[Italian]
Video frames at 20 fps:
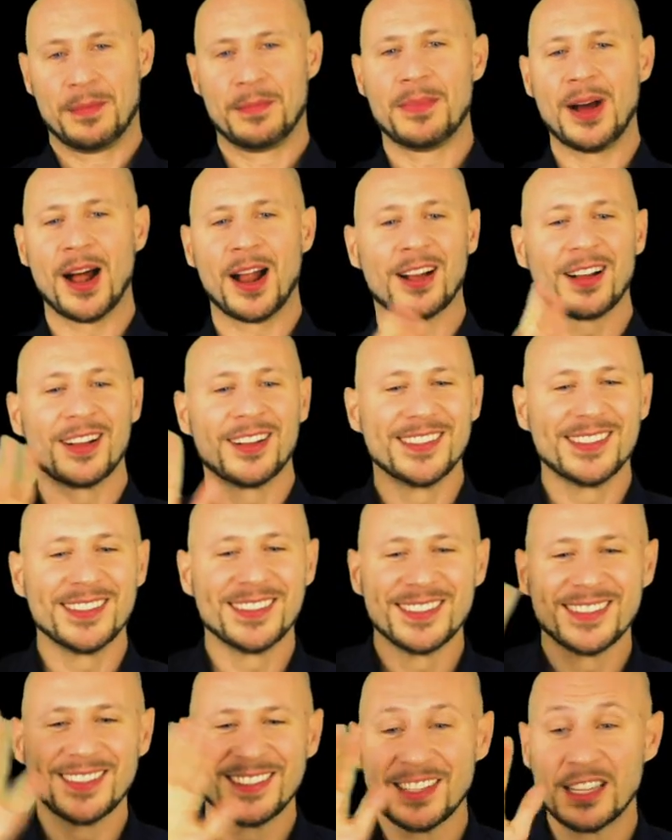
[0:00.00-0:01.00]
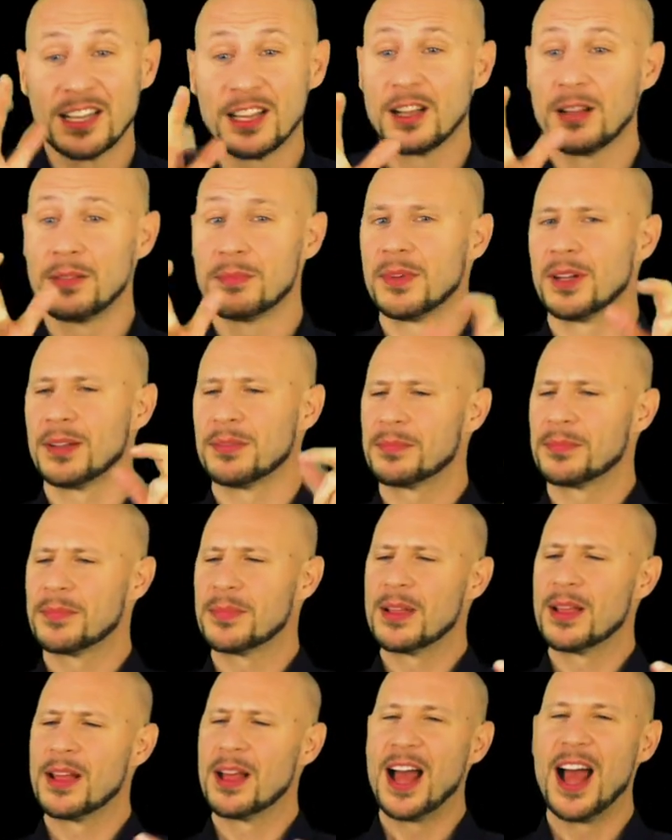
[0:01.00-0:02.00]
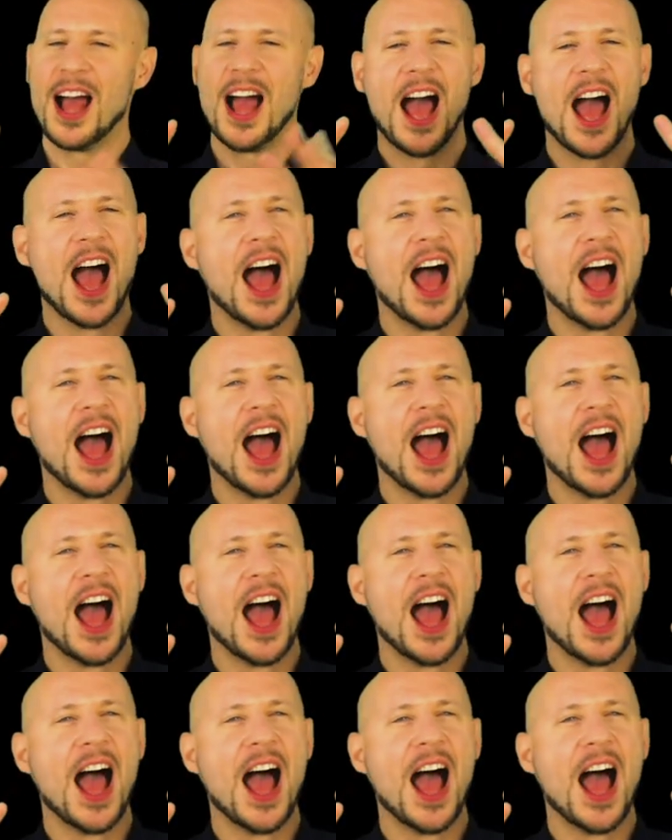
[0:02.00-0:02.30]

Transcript: che da qui salutarono la folla festante.